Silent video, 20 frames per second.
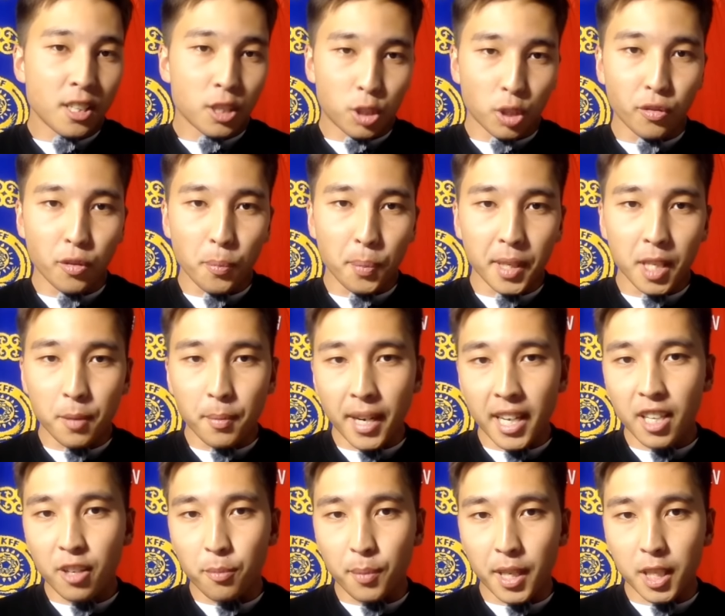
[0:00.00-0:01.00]
Чтобы вы
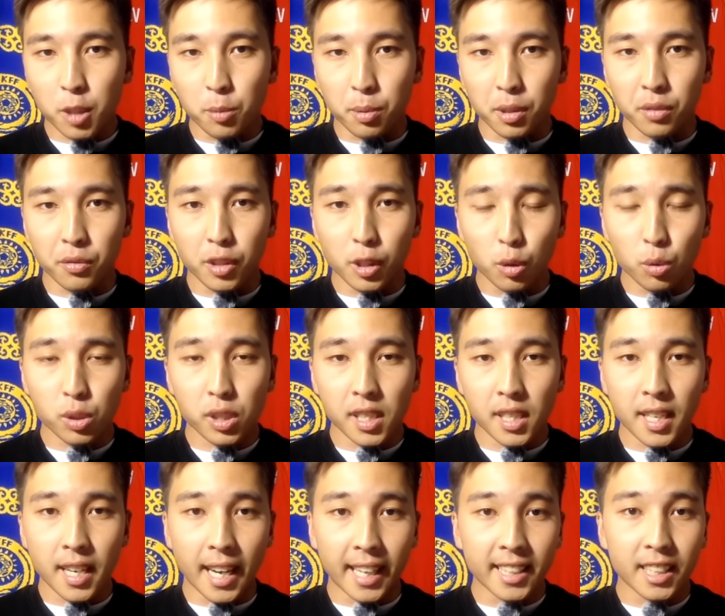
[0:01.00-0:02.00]
понимали, в матче против
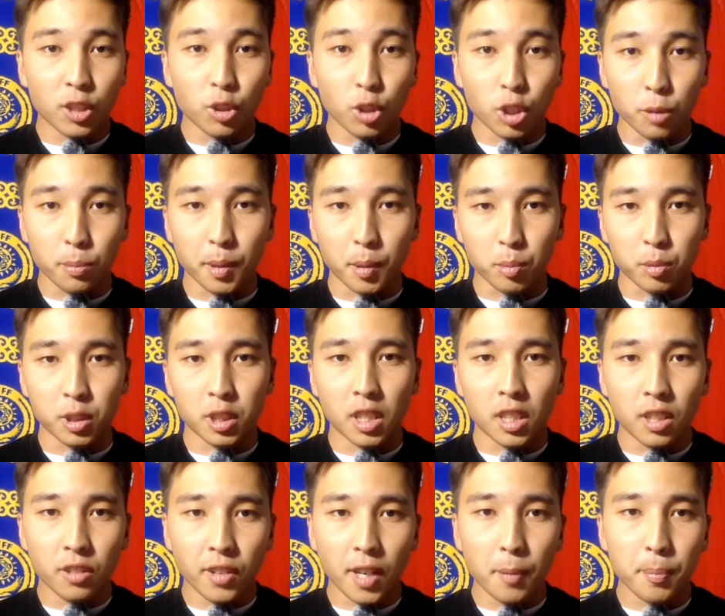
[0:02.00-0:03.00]
Грузии они тоже
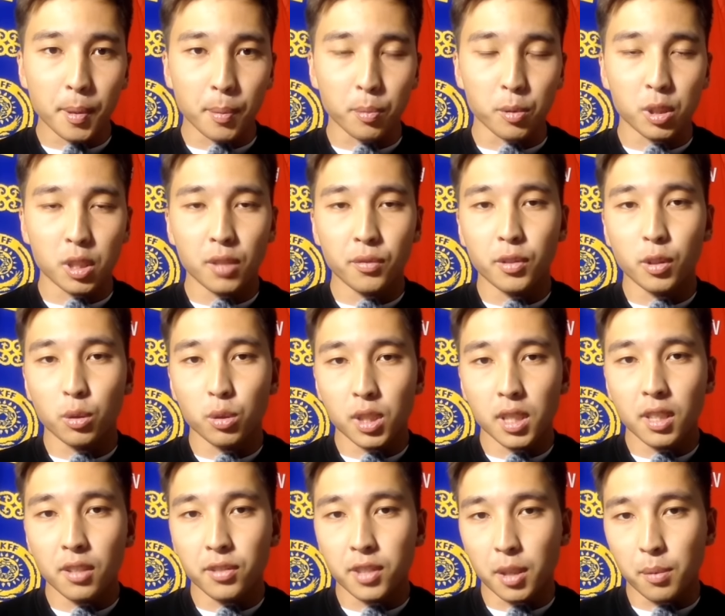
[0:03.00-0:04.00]
пропустили два, пропустив
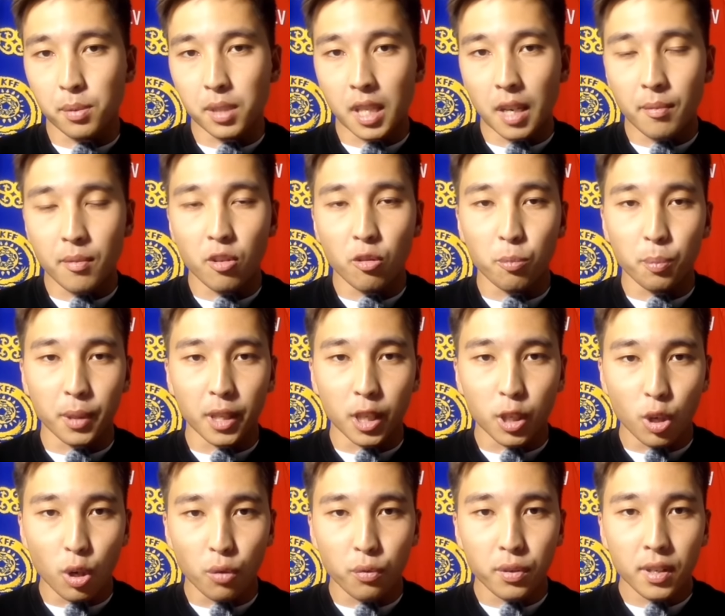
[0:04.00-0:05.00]
грузинов тем самым в
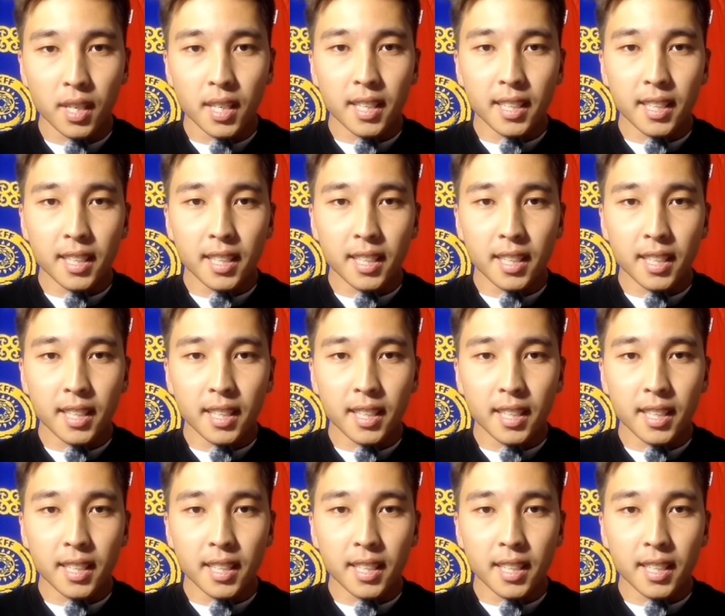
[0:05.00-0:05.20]
плей-офф